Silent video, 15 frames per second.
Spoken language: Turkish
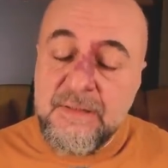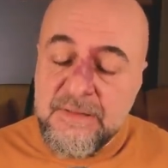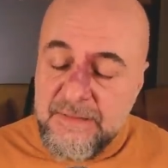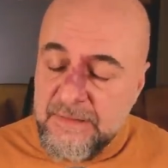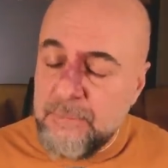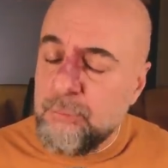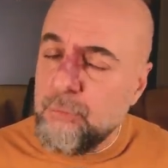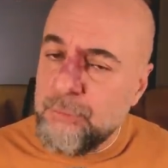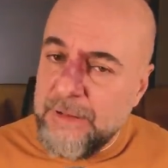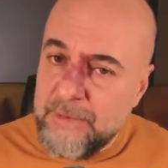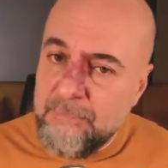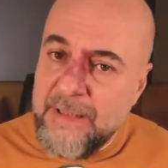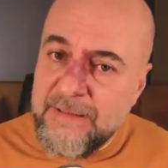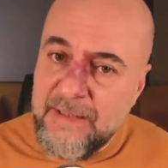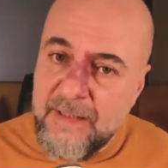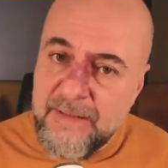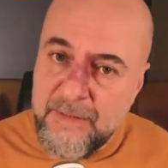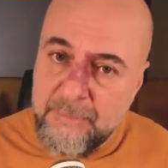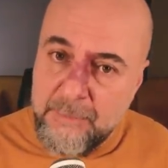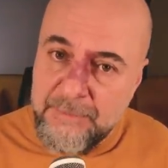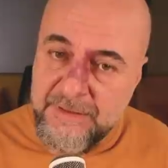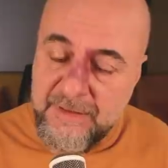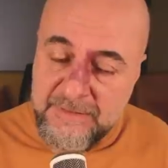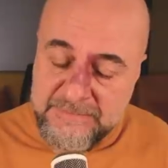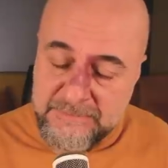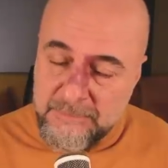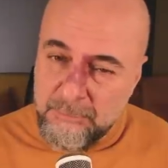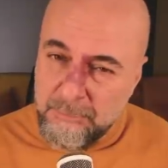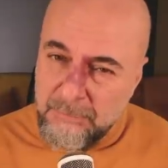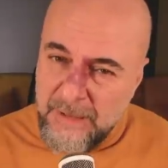Ki bu benim beklentilerimden bir tanesi.
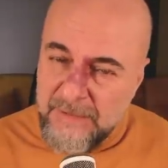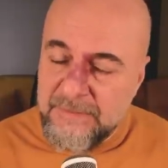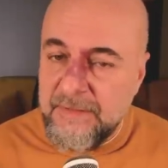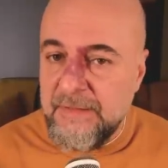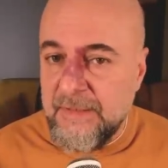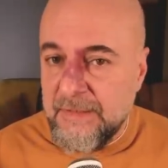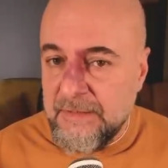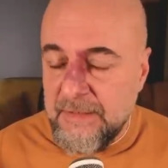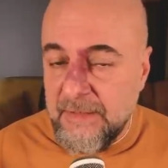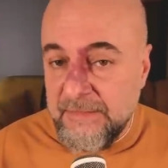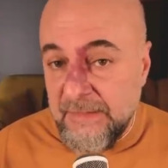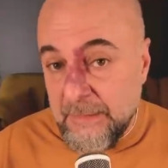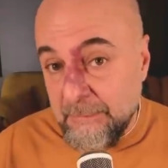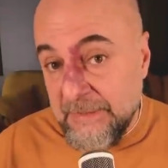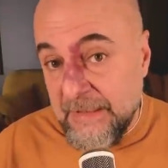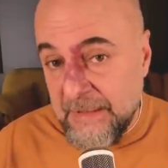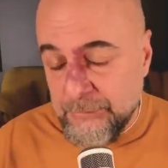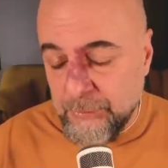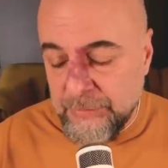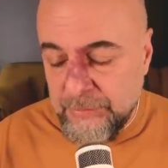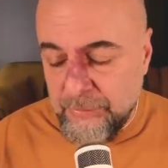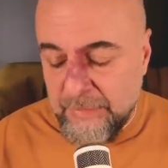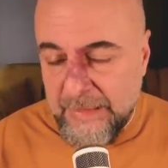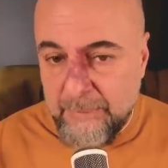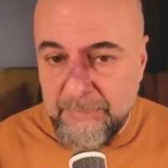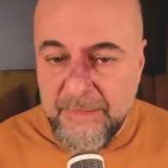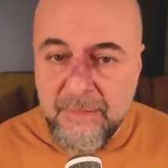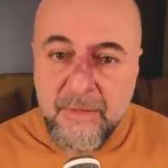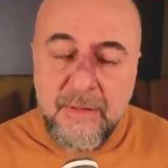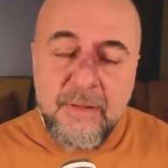Mart ayına kadar değil ama daha sonraki dönemde.